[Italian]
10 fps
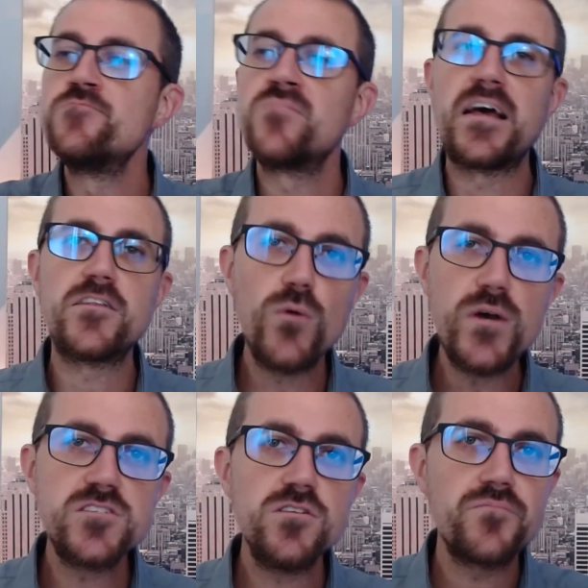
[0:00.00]
Detto
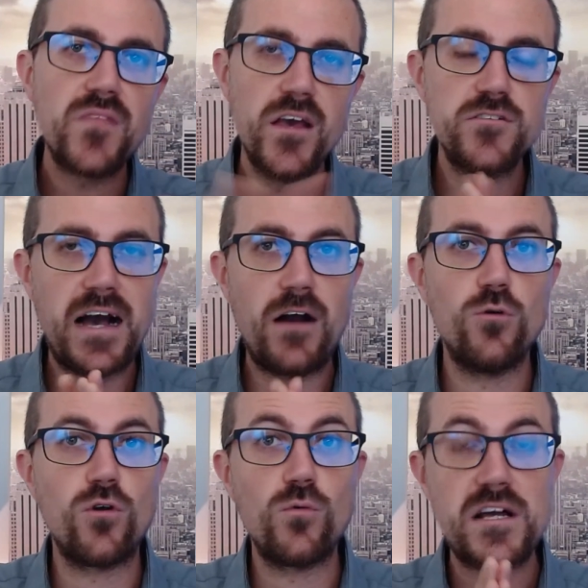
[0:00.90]
questo, io ti
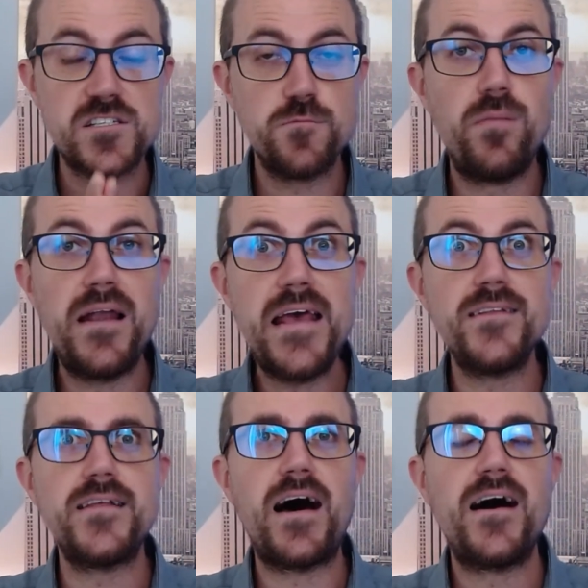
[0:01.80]
auguro una
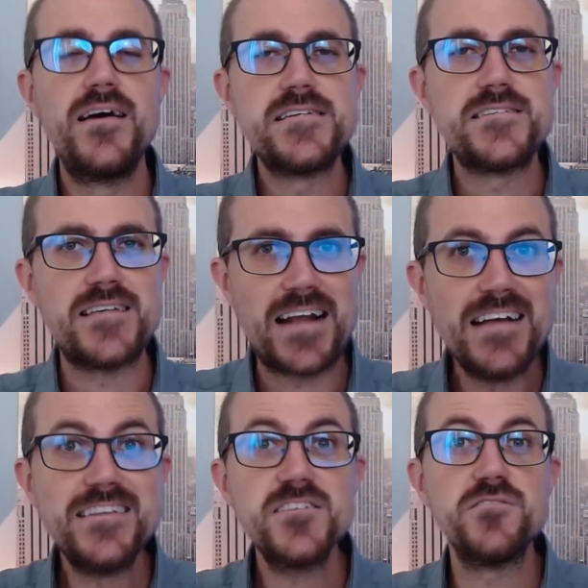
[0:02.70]
splendida
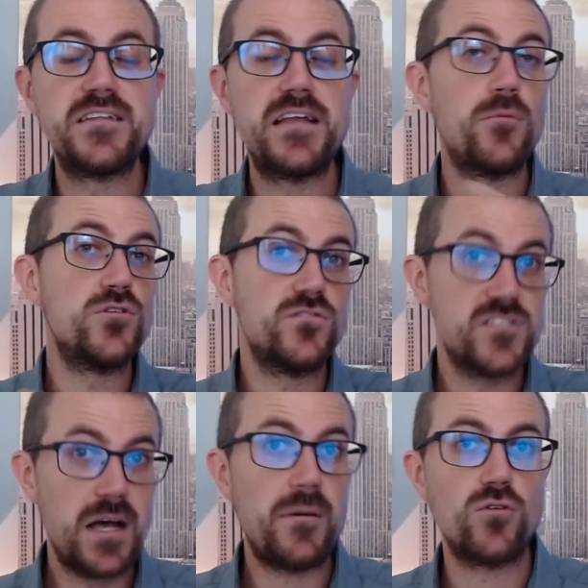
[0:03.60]
serata, ci vediamo
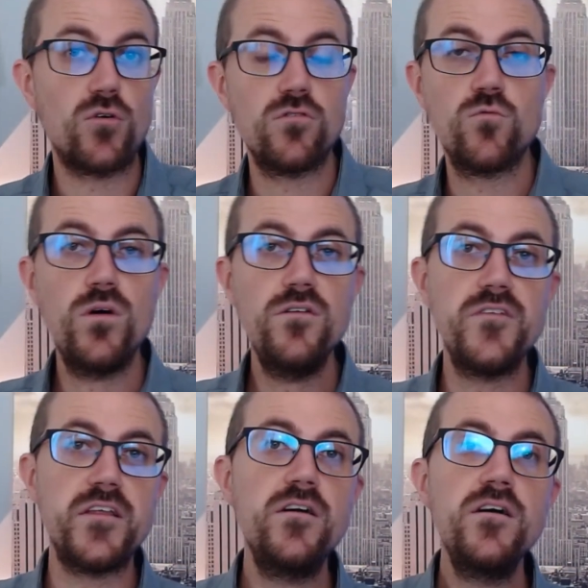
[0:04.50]
sabato con un nuovo
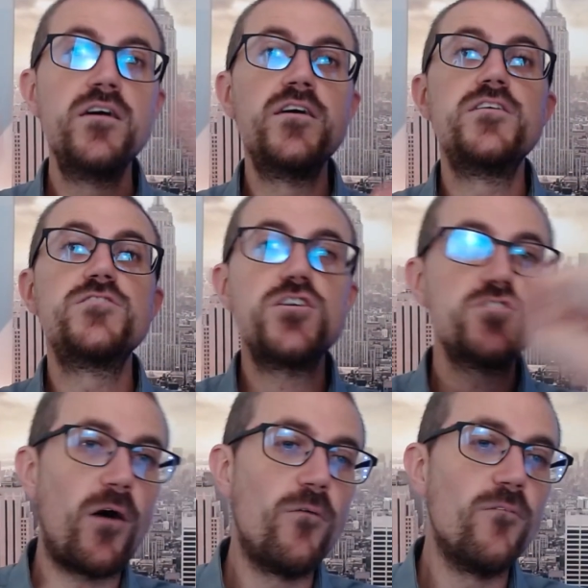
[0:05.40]
video. Ciao
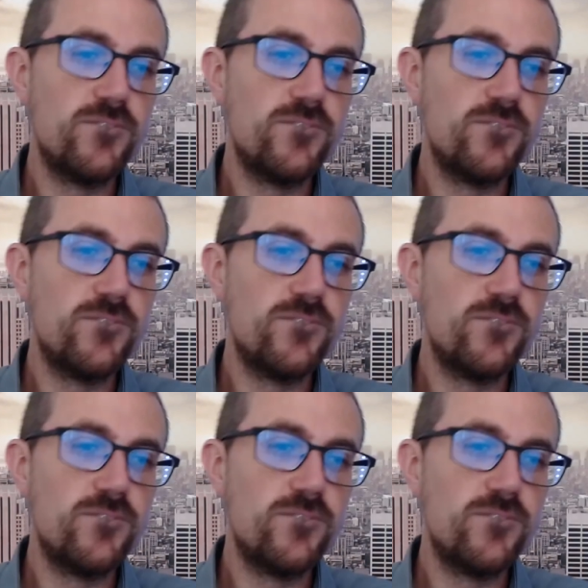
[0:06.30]
ciao!